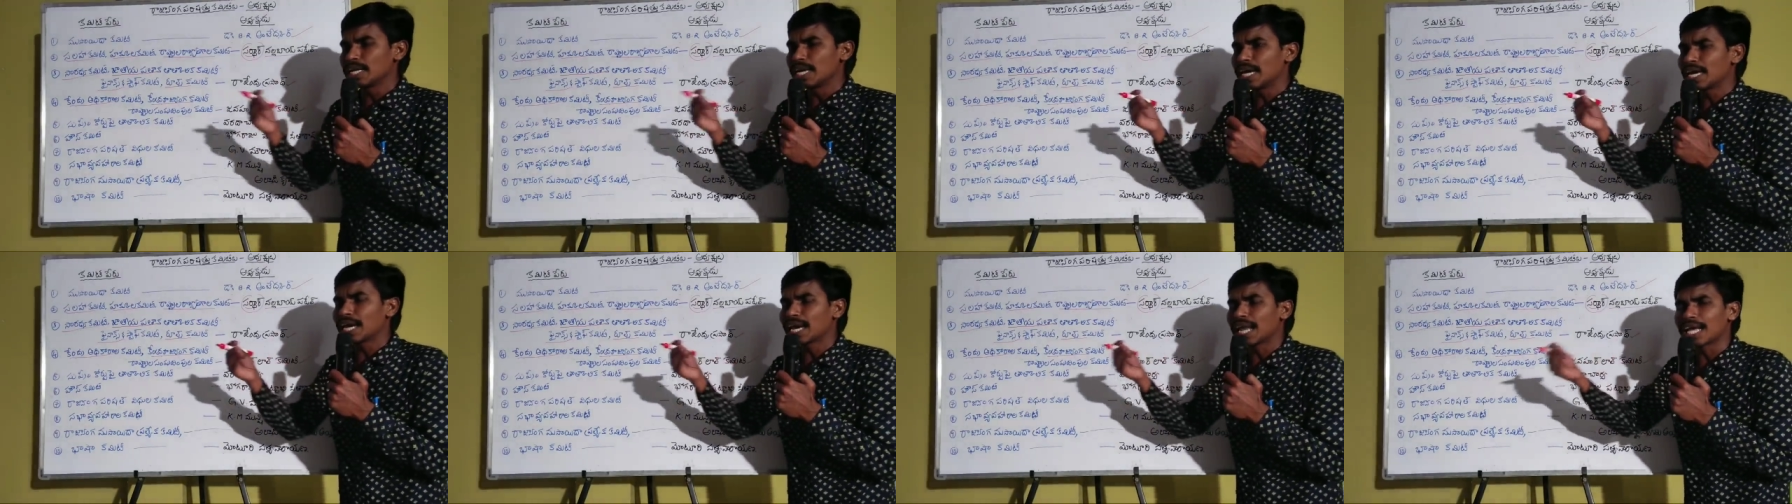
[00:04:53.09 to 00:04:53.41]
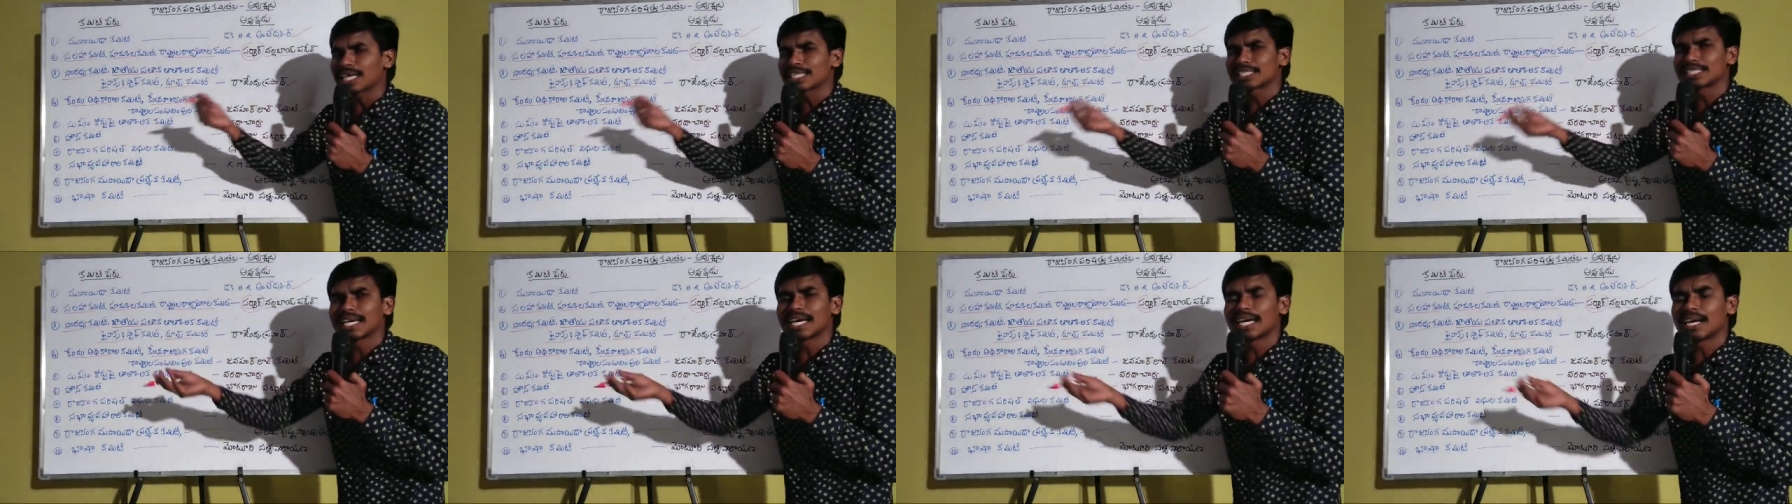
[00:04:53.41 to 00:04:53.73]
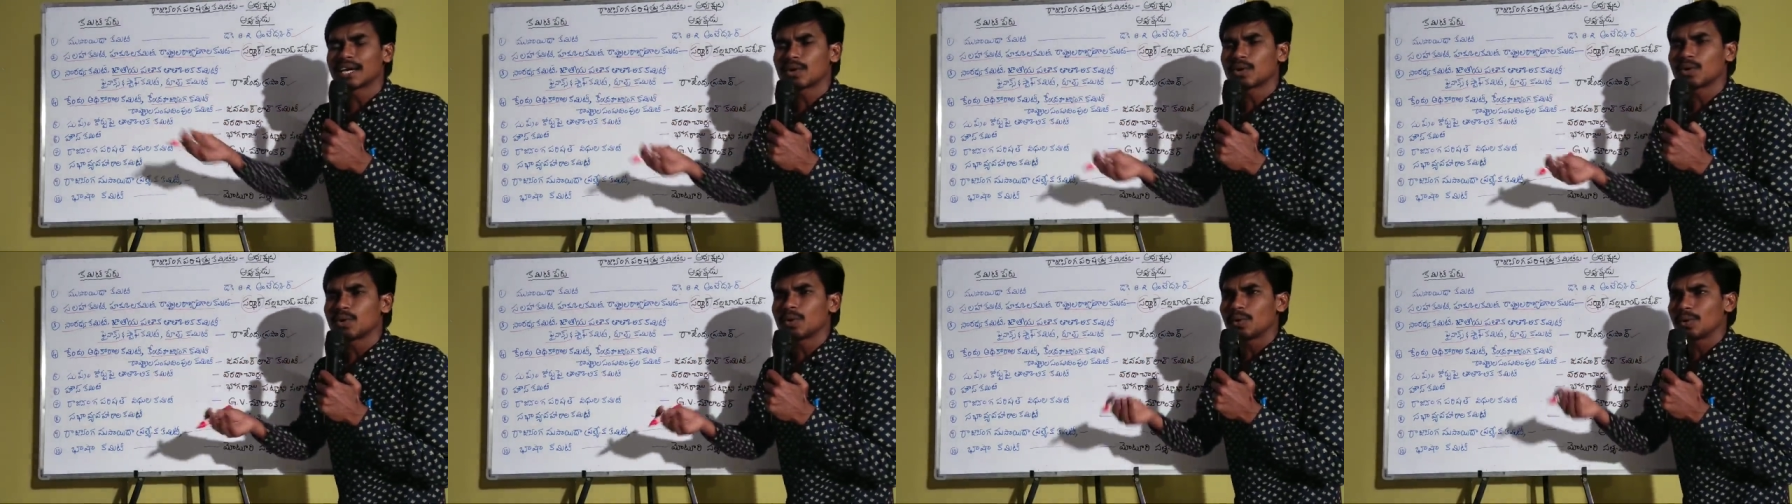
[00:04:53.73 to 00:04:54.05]
ఏ
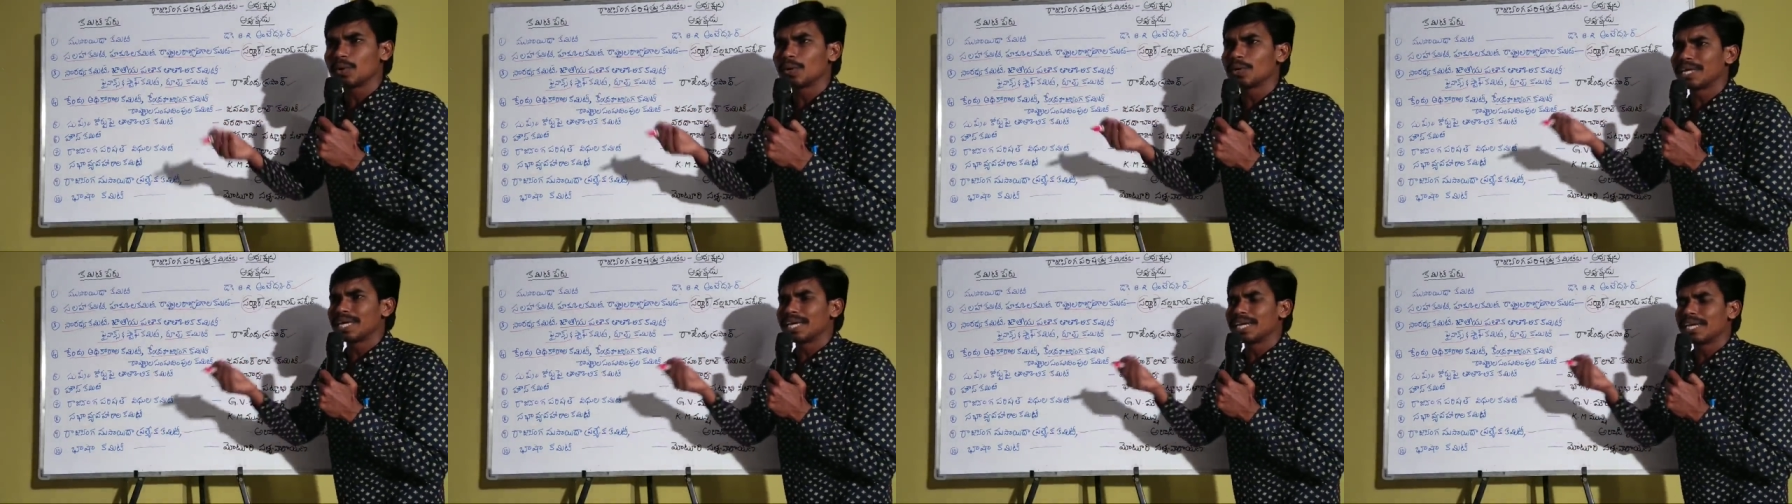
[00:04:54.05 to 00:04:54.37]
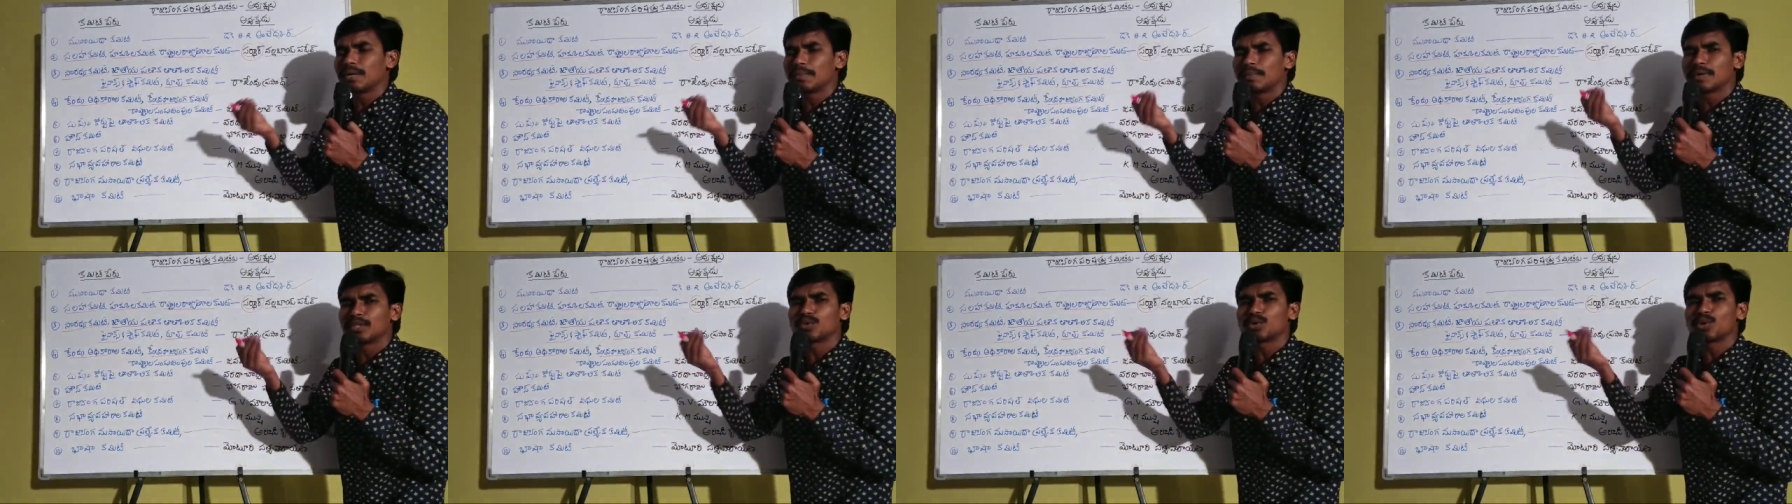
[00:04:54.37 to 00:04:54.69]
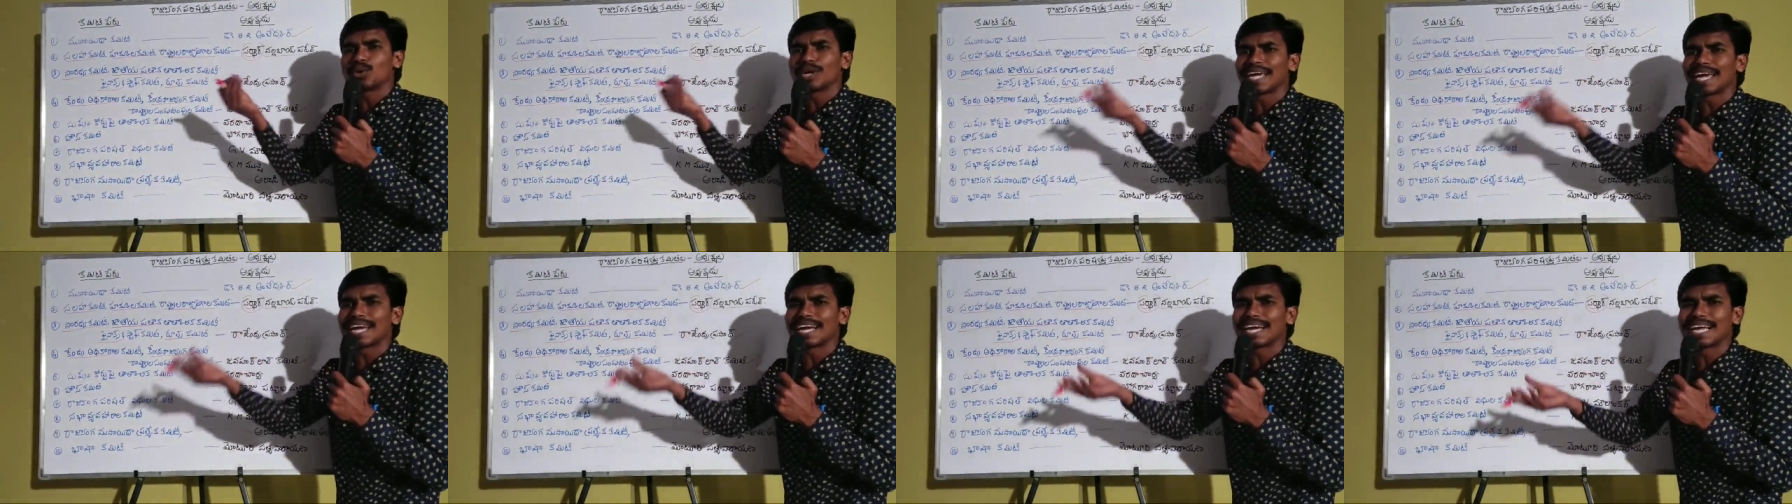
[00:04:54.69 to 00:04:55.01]
రాష్ట్రాలకు ఎన్ని
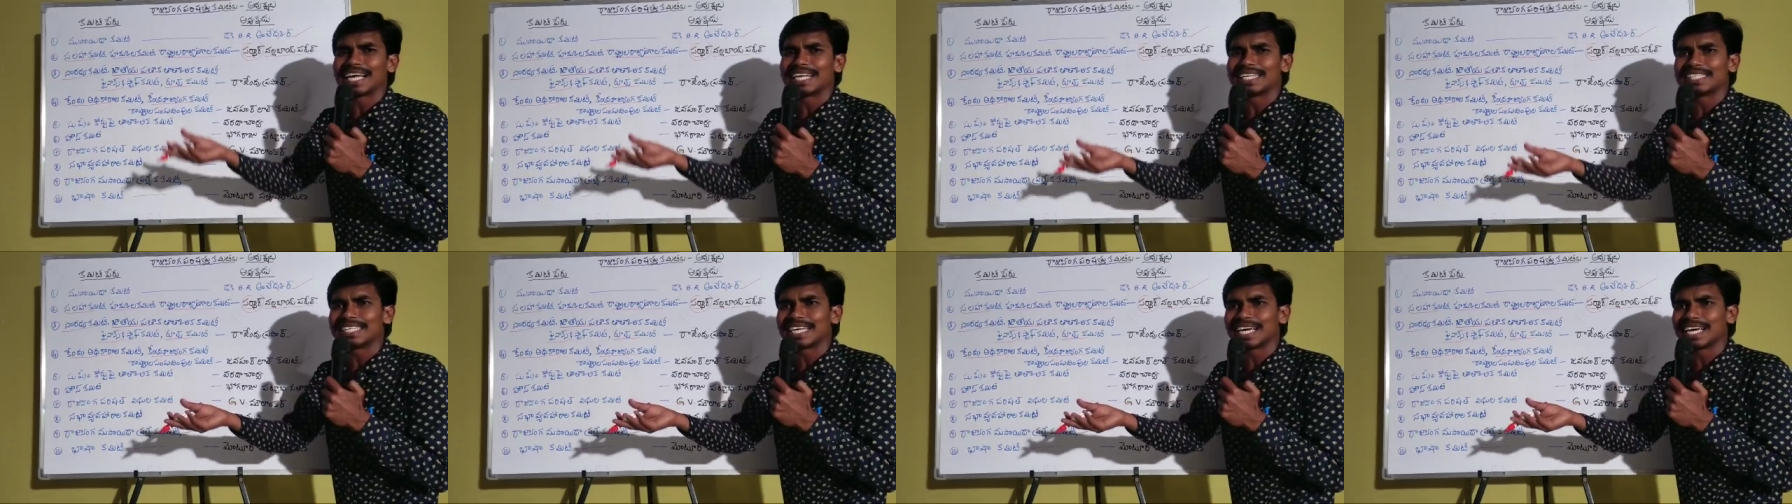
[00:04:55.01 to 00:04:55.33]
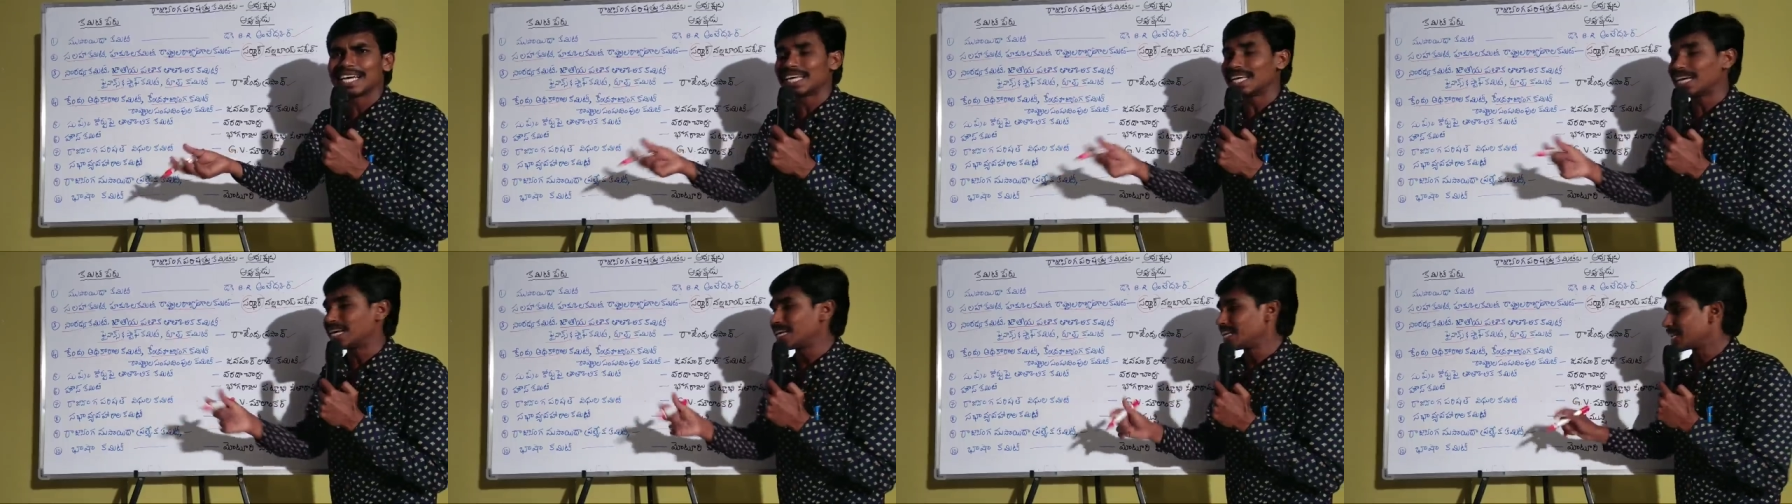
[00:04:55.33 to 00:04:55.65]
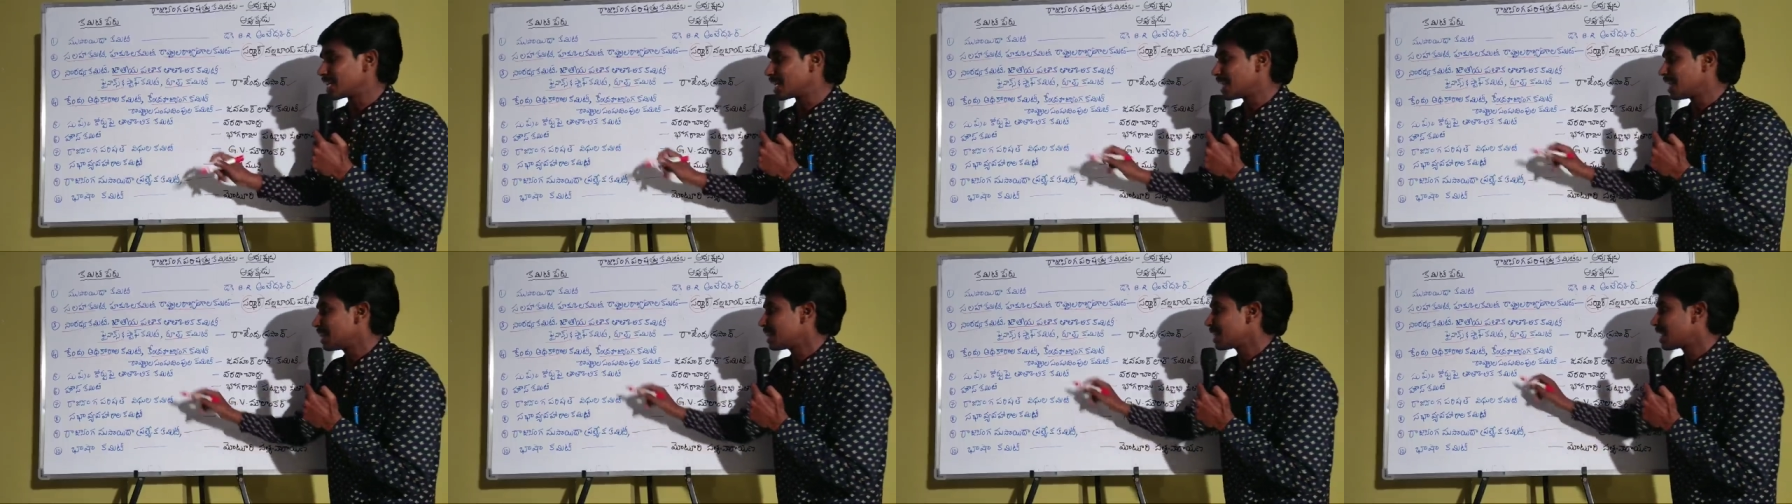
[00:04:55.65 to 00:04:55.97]
మంత్రులు కేటాయించాలి అంటే
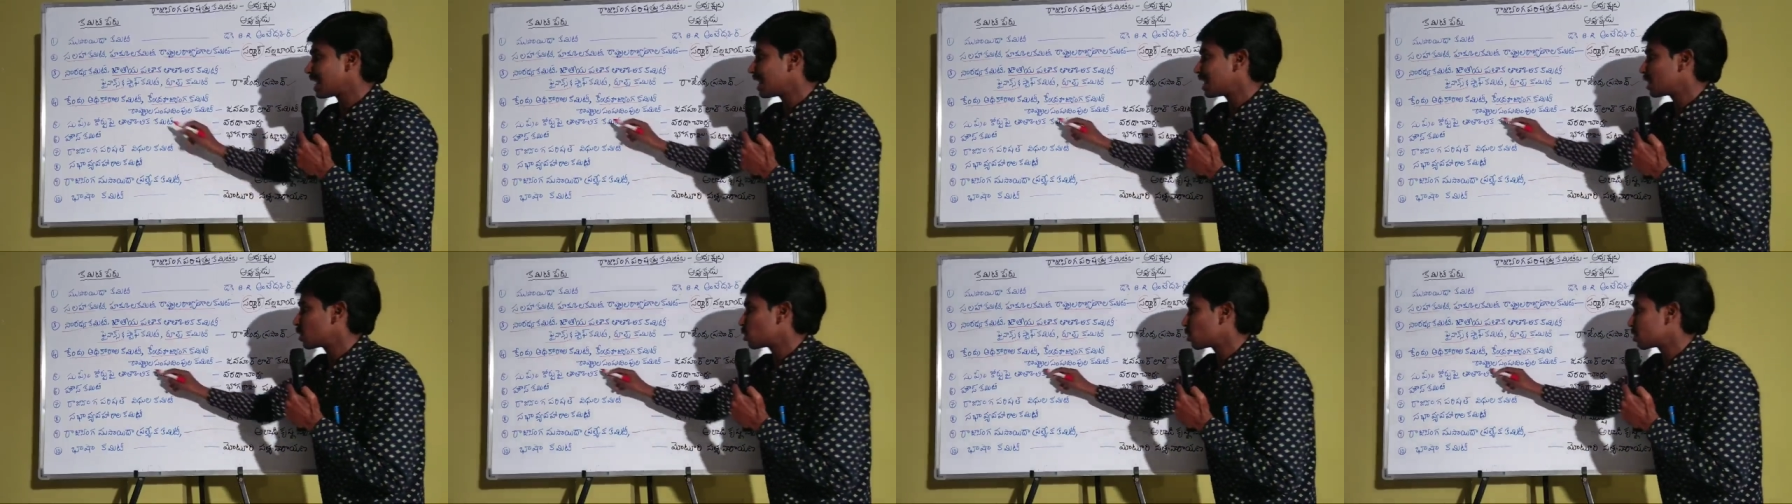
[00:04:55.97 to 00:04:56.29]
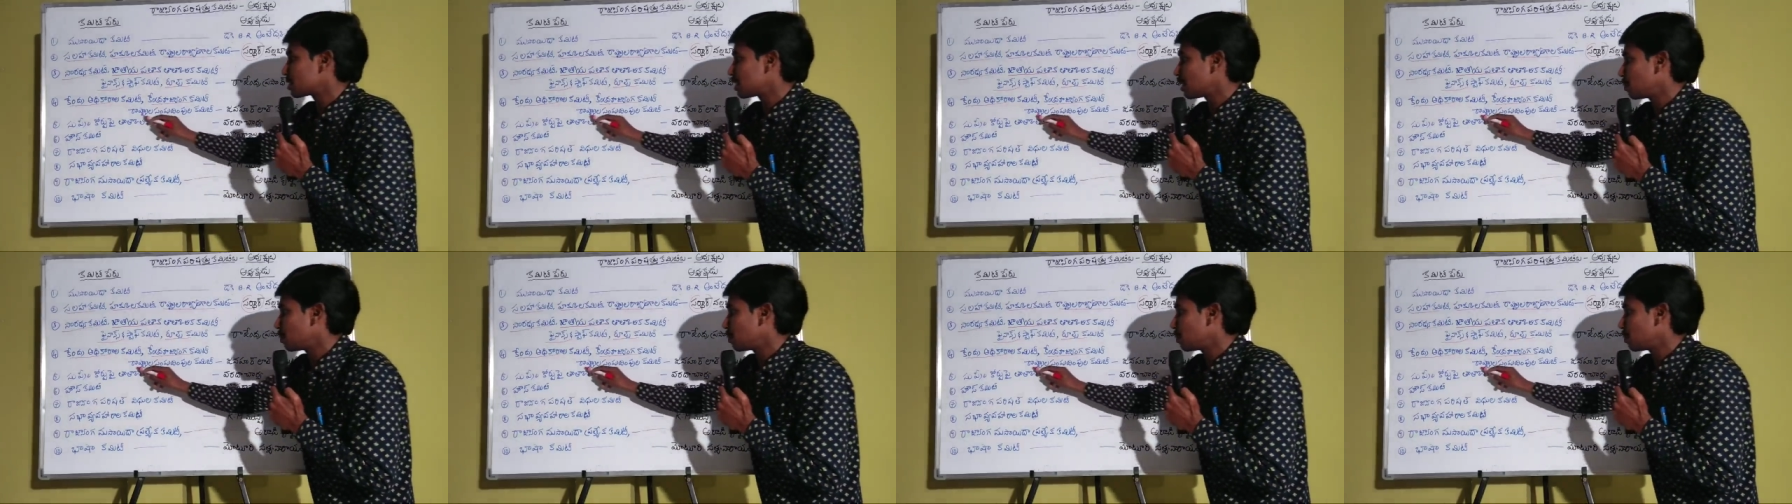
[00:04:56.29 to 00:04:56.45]
కేంద్రాలతో